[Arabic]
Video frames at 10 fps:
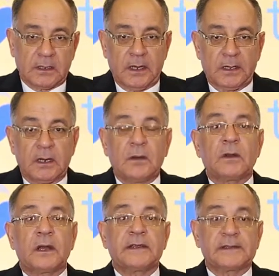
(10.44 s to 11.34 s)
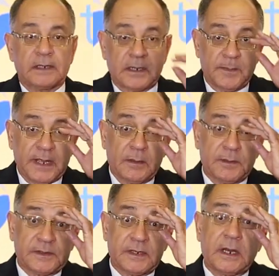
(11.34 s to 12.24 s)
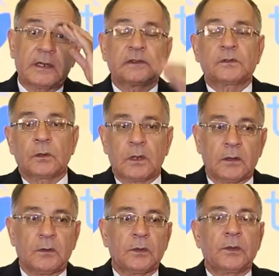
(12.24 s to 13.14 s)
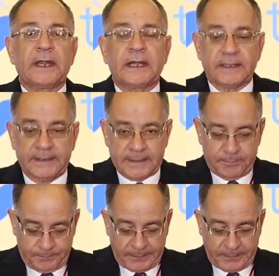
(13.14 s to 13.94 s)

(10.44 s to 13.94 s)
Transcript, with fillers: القاهره ورئيس الجمعيه المصريه للسكر ودهنيات الدم.